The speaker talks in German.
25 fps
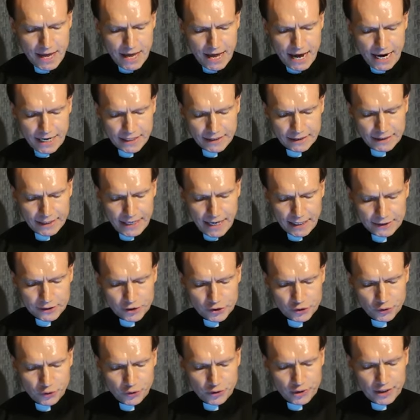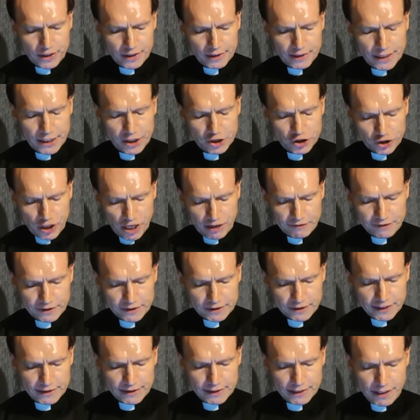ein Theaterstück der
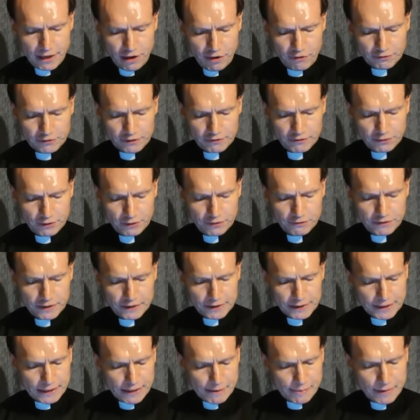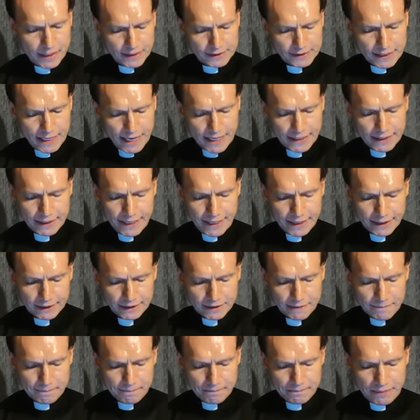Stellvertreter aufgeführt wird, in dem das
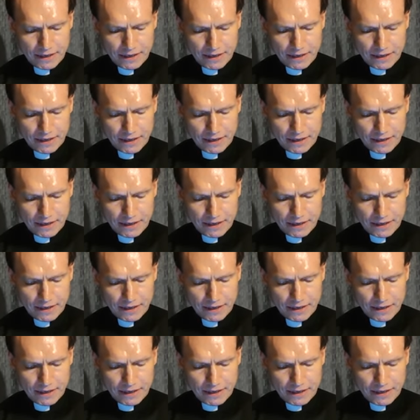Andenken